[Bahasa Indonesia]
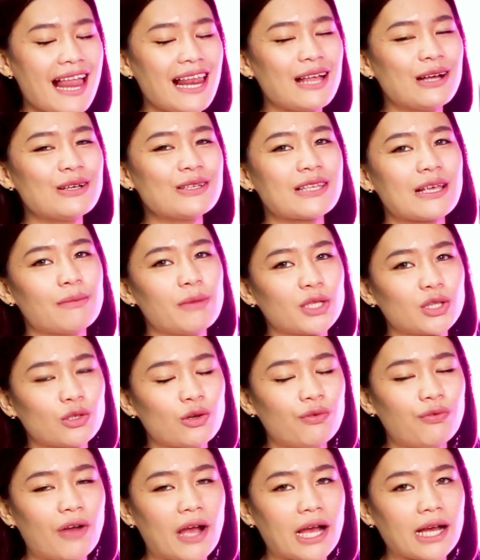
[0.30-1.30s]
Halo sahabat
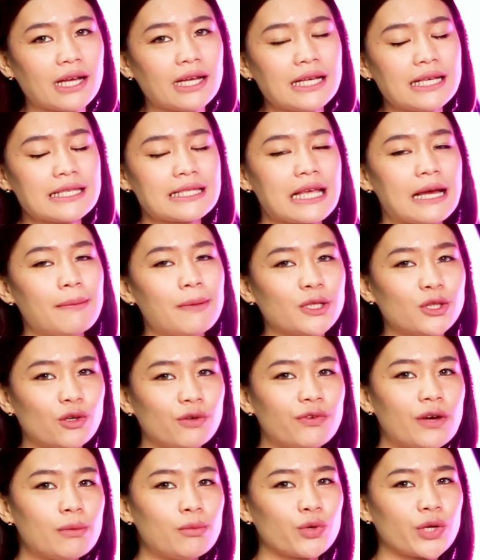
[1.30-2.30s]
Nova. Sahabat
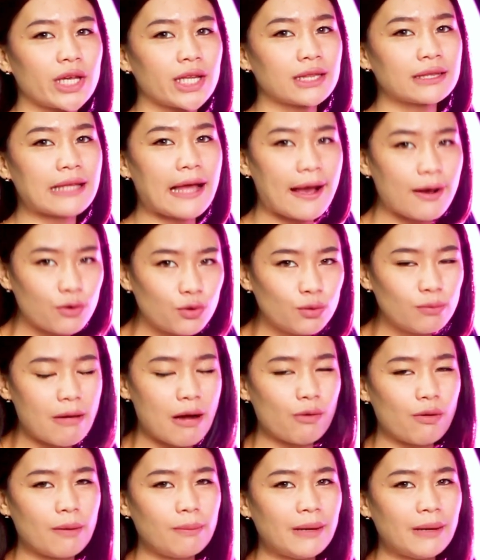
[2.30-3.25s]
Nova mungkin tahu bahwa